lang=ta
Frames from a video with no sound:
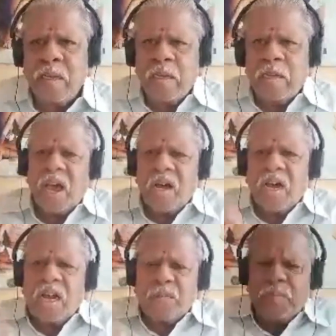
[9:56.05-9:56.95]

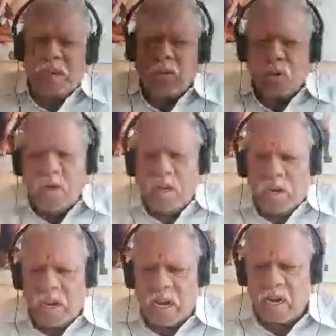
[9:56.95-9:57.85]
பிரத்யாகாரம் என்று
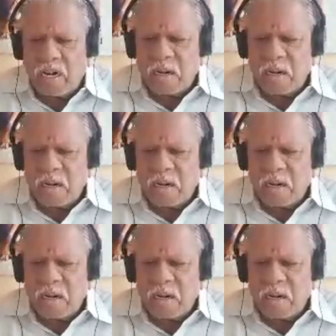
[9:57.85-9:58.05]
சொல்லுகின்றார்